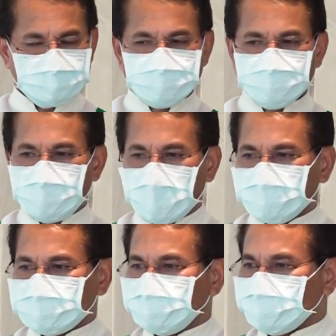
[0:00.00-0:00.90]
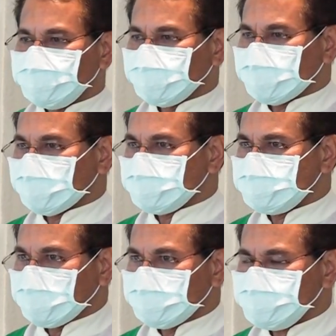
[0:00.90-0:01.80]
出卖他们国家的
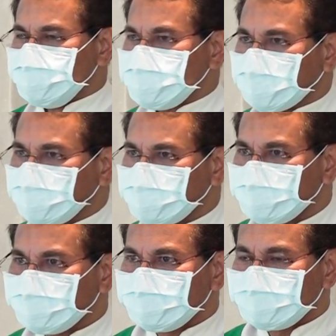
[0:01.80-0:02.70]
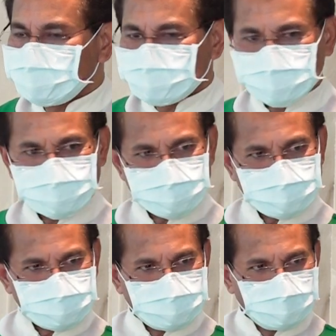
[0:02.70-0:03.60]
贼是谁？就
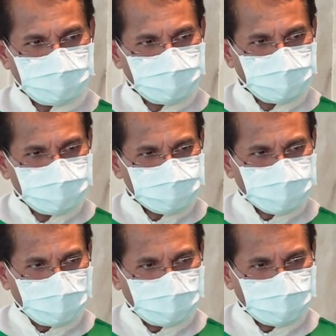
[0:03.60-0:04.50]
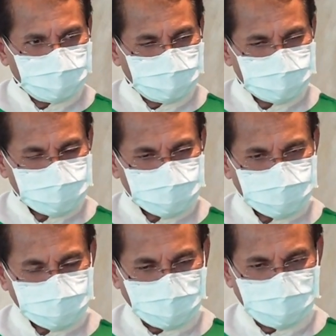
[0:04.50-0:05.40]
是税
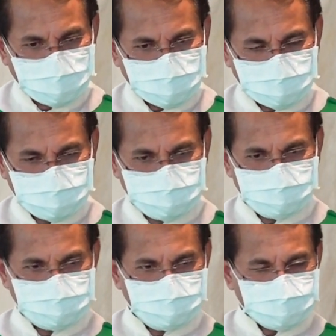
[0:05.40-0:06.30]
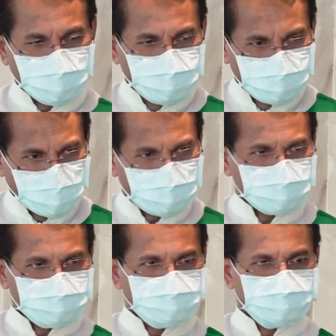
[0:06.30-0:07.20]
税吏、税务员
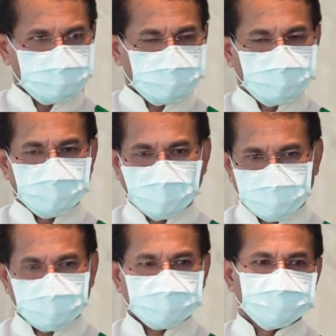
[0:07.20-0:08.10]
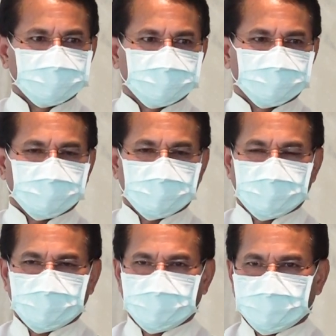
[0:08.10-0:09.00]
马豆。
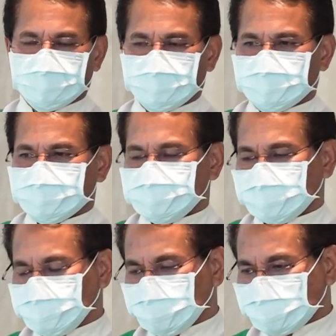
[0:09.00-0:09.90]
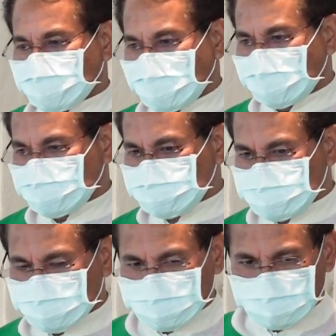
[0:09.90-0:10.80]
是因为他
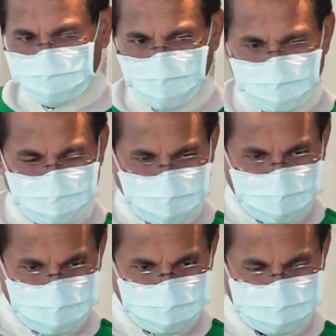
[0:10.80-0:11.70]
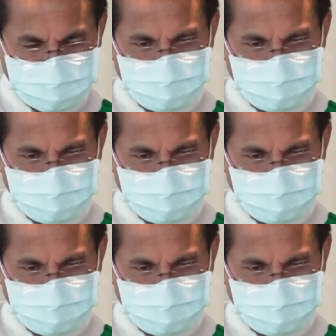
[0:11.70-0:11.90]
是跟罗马